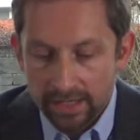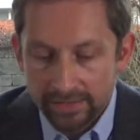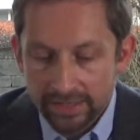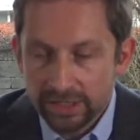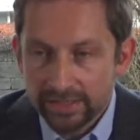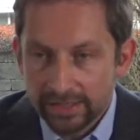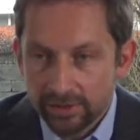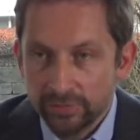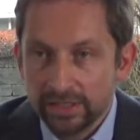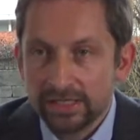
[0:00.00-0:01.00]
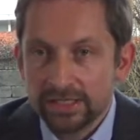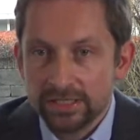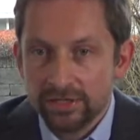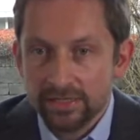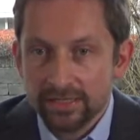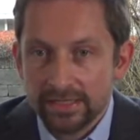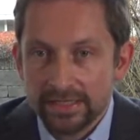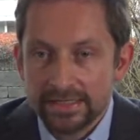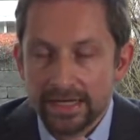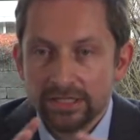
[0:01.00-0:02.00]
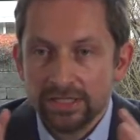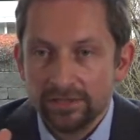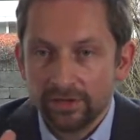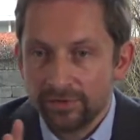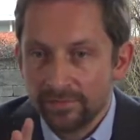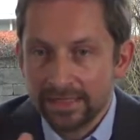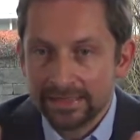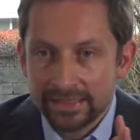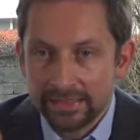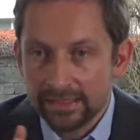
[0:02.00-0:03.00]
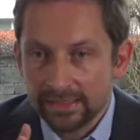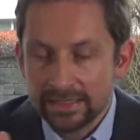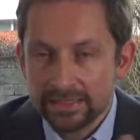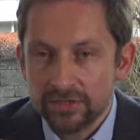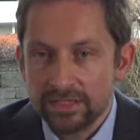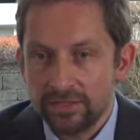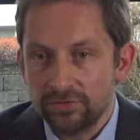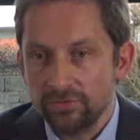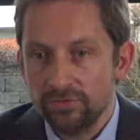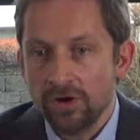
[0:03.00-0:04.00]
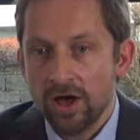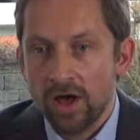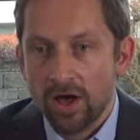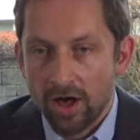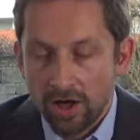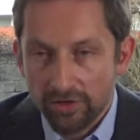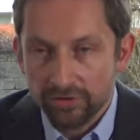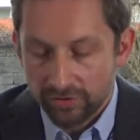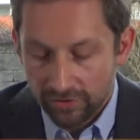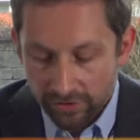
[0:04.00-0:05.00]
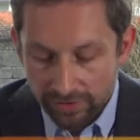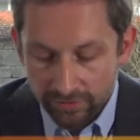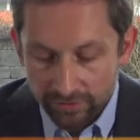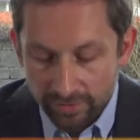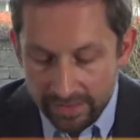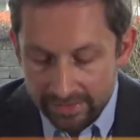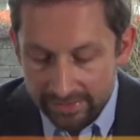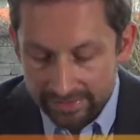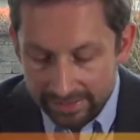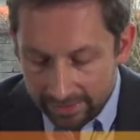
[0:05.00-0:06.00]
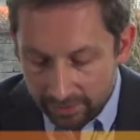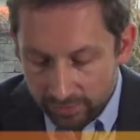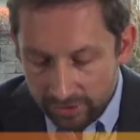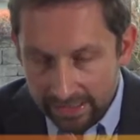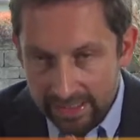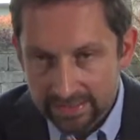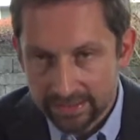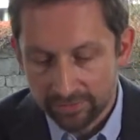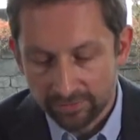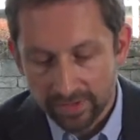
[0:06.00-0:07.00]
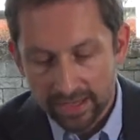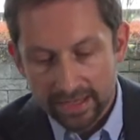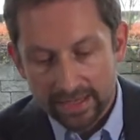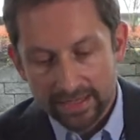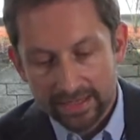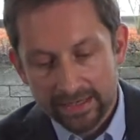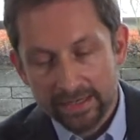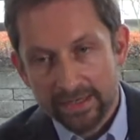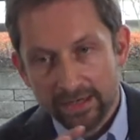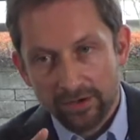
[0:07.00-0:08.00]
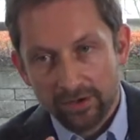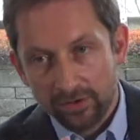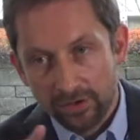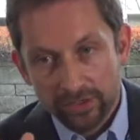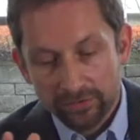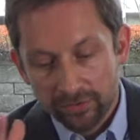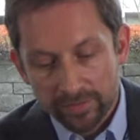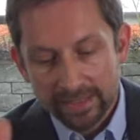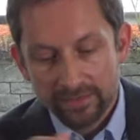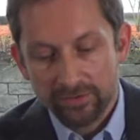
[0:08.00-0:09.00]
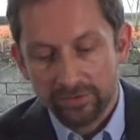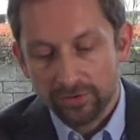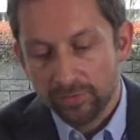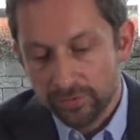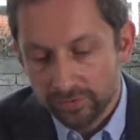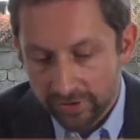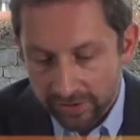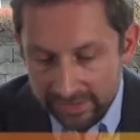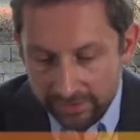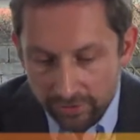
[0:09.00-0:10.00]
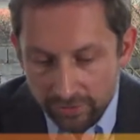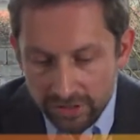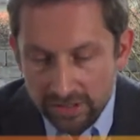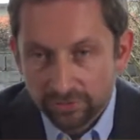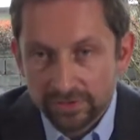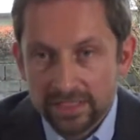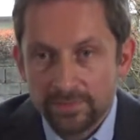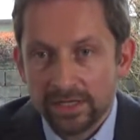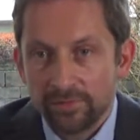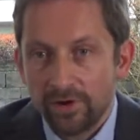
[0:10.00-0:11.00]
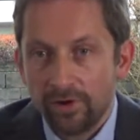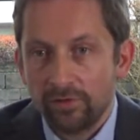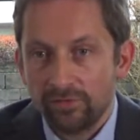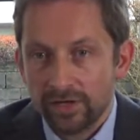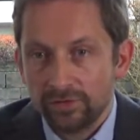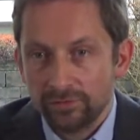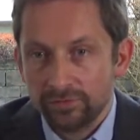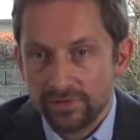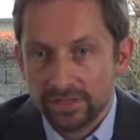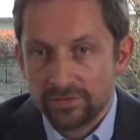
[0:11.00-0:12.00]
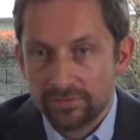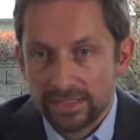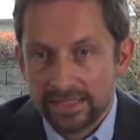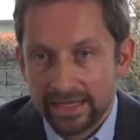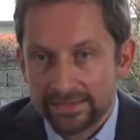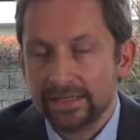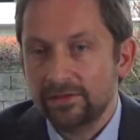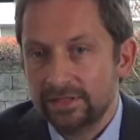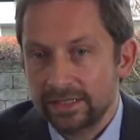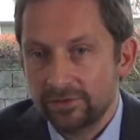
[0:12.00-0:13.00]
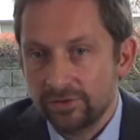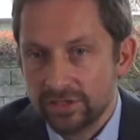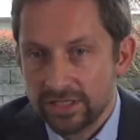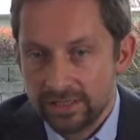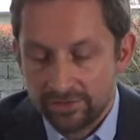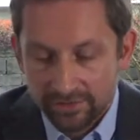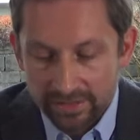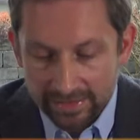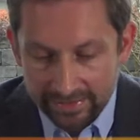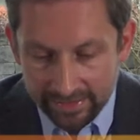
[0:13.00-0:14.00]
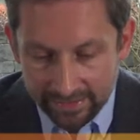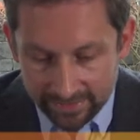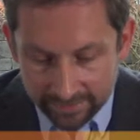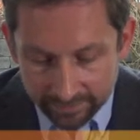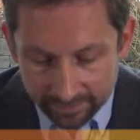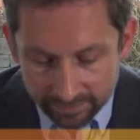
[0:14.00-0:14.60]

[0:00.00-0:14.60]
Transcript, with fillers: Digital Communication, il s'agit d'un domaine technique qui se situe entre le domaine des télécommunications et le domaine de computer technology. Donc typiquement, on va retrouver tout ce qui a trait aux technologies de l'Internet.